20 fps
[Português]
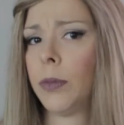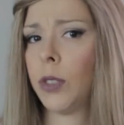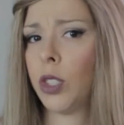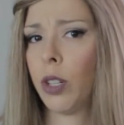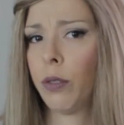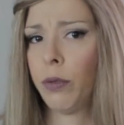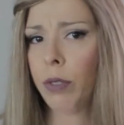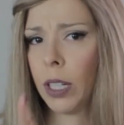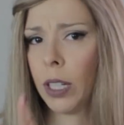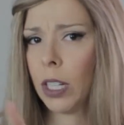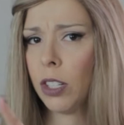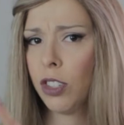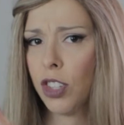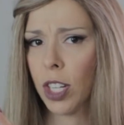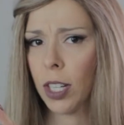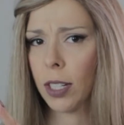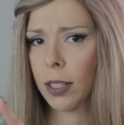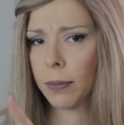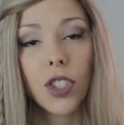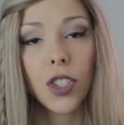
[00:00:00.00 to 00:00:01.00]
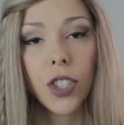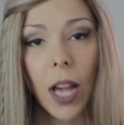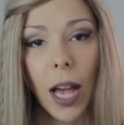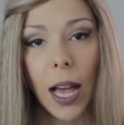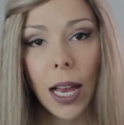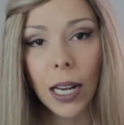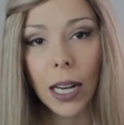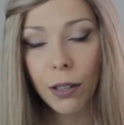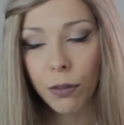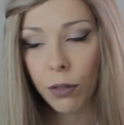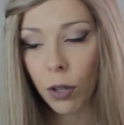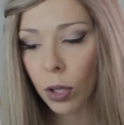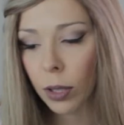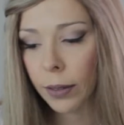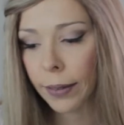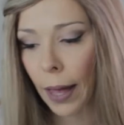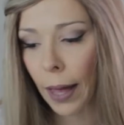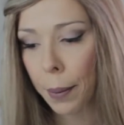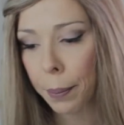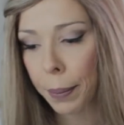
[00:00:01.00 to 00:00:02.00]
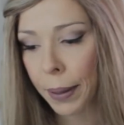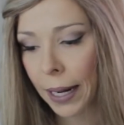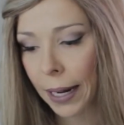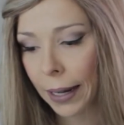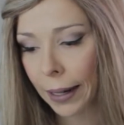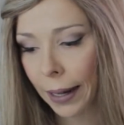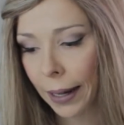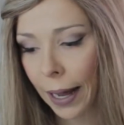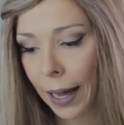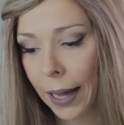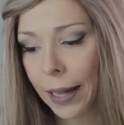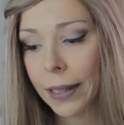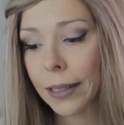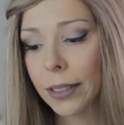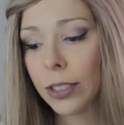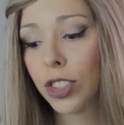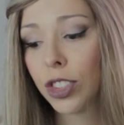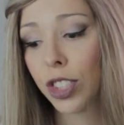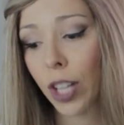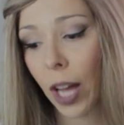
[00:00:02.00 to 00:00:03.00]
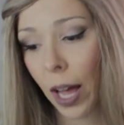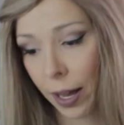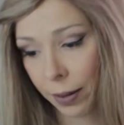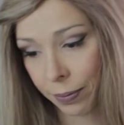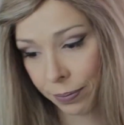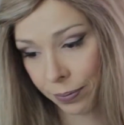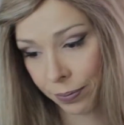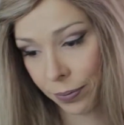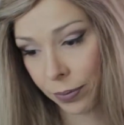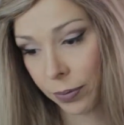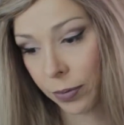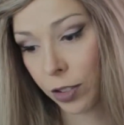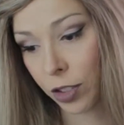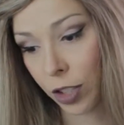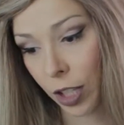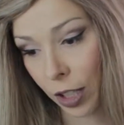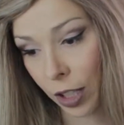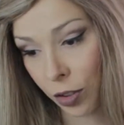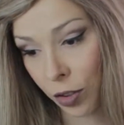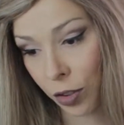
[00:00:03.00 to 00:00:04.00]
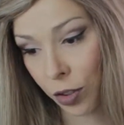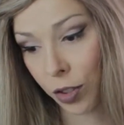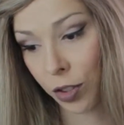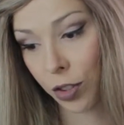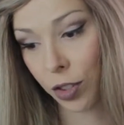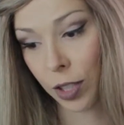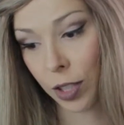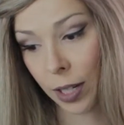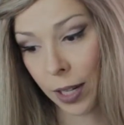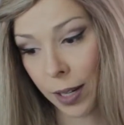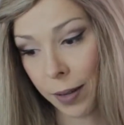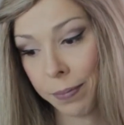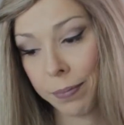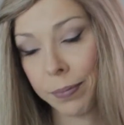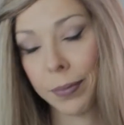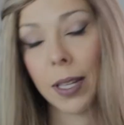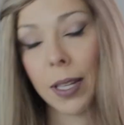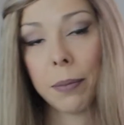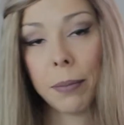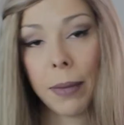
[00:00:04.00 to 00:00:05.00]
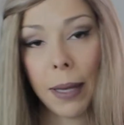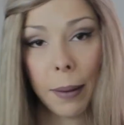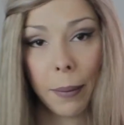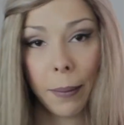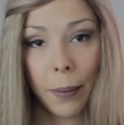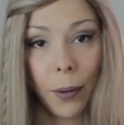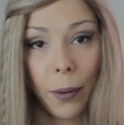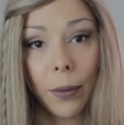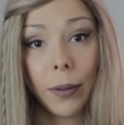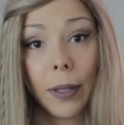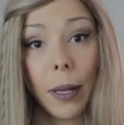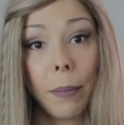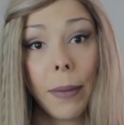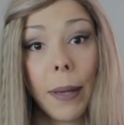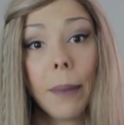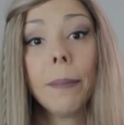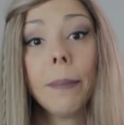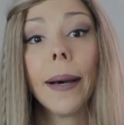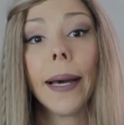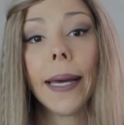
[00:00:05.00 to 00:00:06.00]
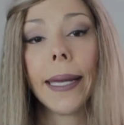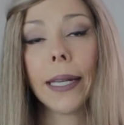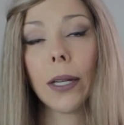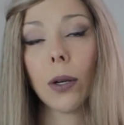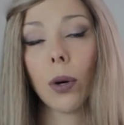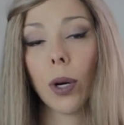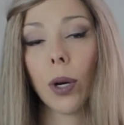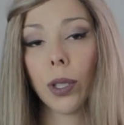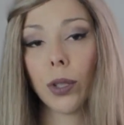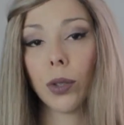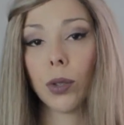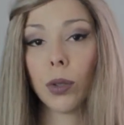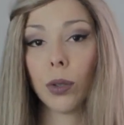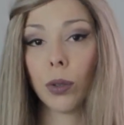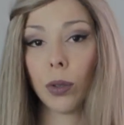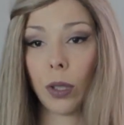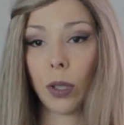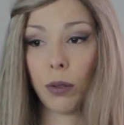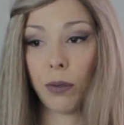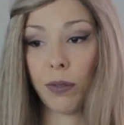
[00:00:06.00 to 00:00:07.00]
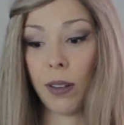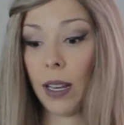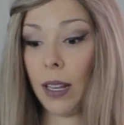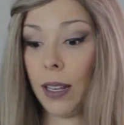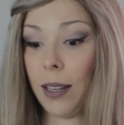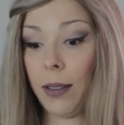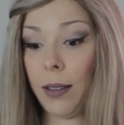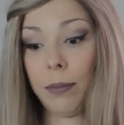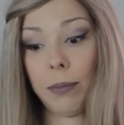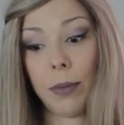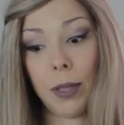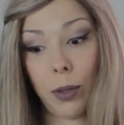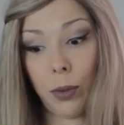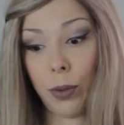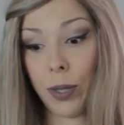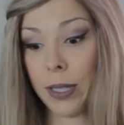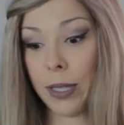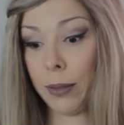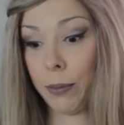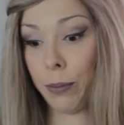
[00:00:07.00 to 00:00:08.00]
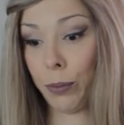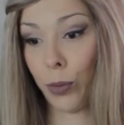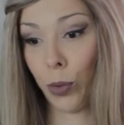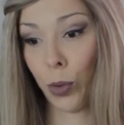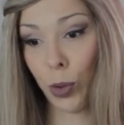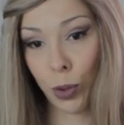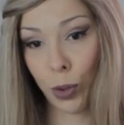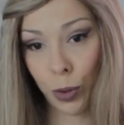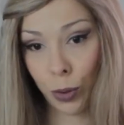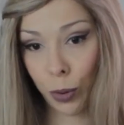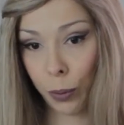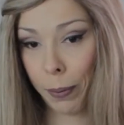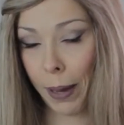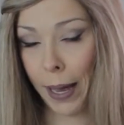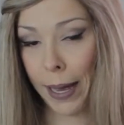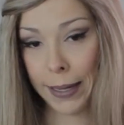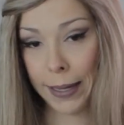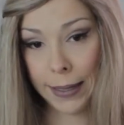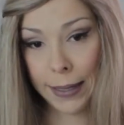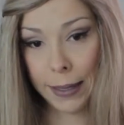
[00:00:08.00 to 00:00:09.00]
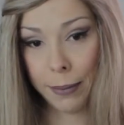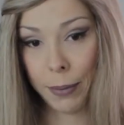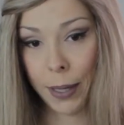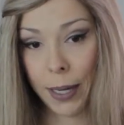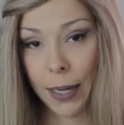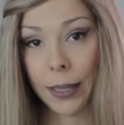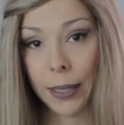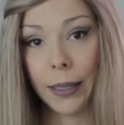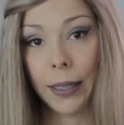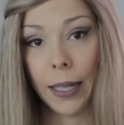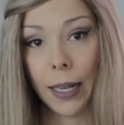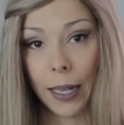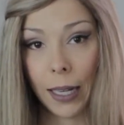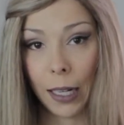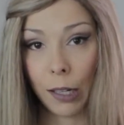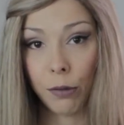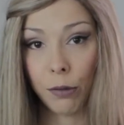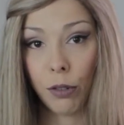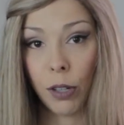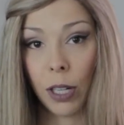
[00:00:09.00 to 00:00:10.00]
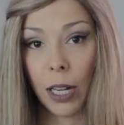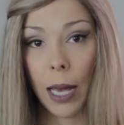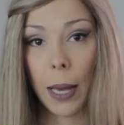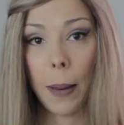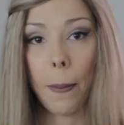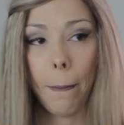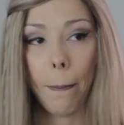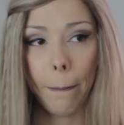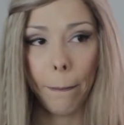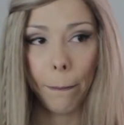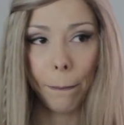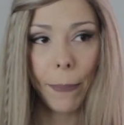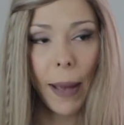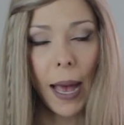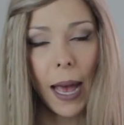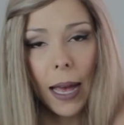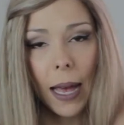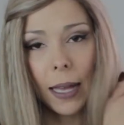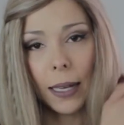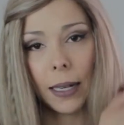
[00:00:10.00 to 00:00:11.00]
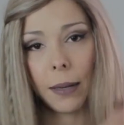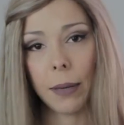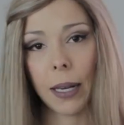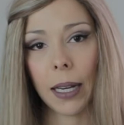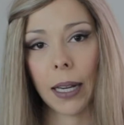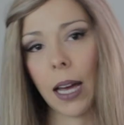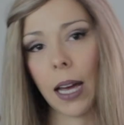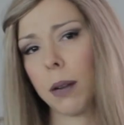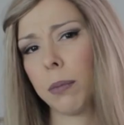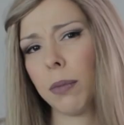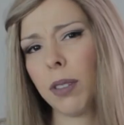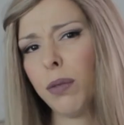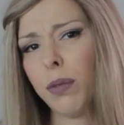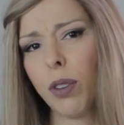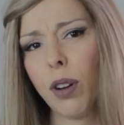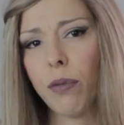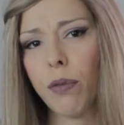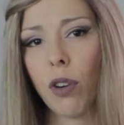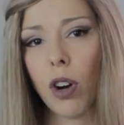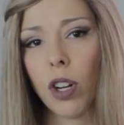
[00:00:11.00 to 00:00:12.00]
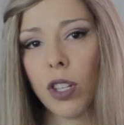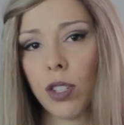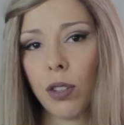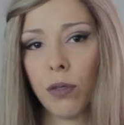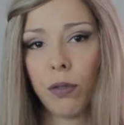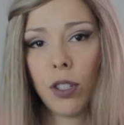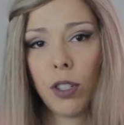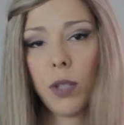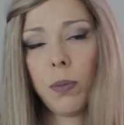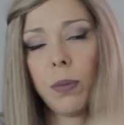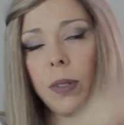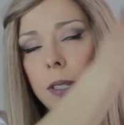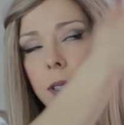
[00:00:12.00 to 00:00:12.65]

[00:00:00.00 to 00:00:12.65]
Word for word: Já fica a dica. Já levou tapa na cara, já gente, já na minha, da minha mãe, quando eu falei uma coisa muito péssima e aí ela foi lá e pá na minha cara, mas não foi forte, não. Foi tipo